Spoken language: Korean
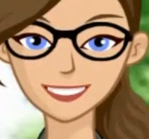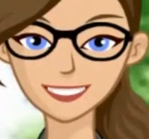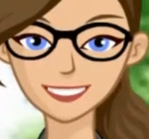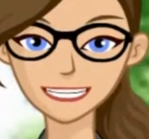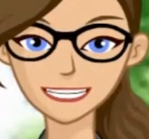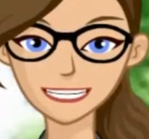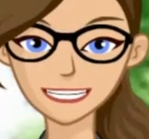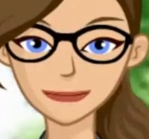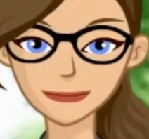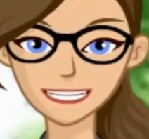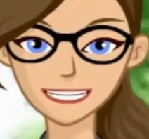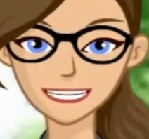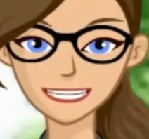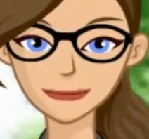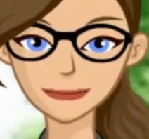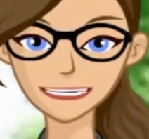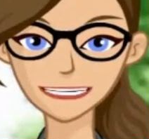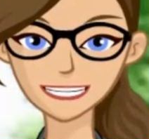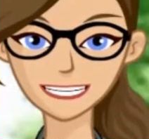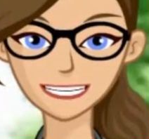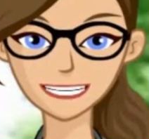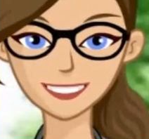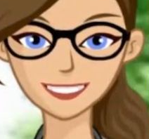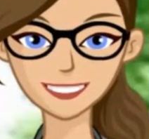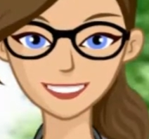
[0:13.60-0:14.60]
영어
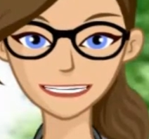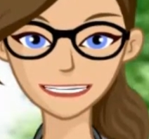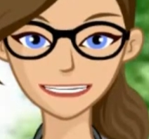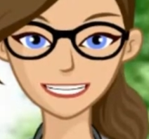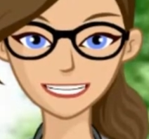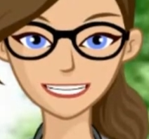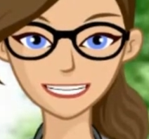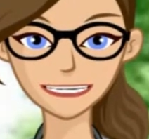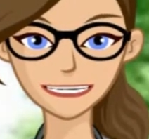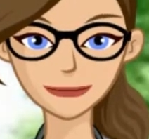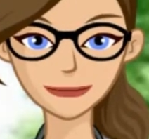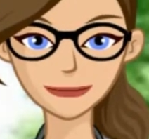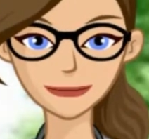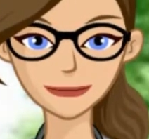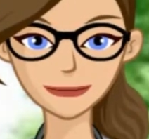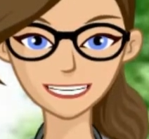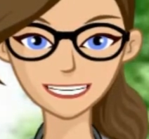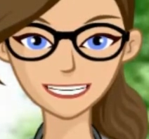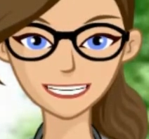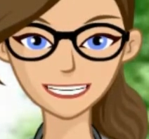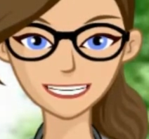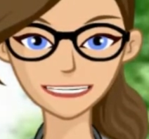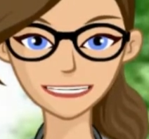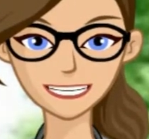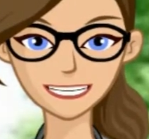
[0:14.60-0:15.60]
영문학과
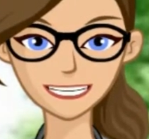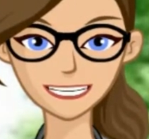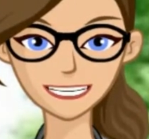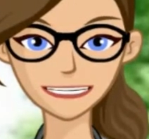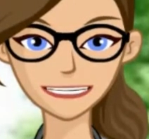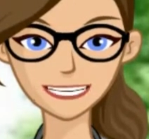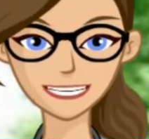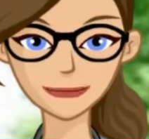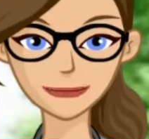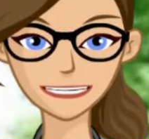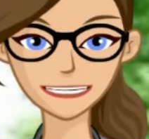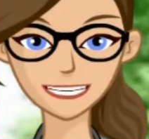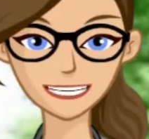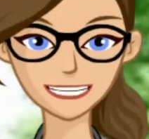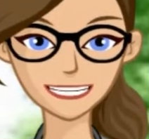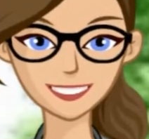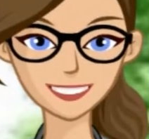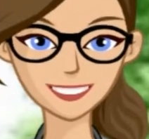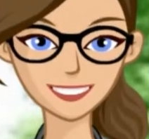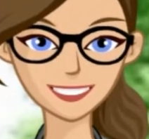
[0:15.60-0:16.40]
6년 전공자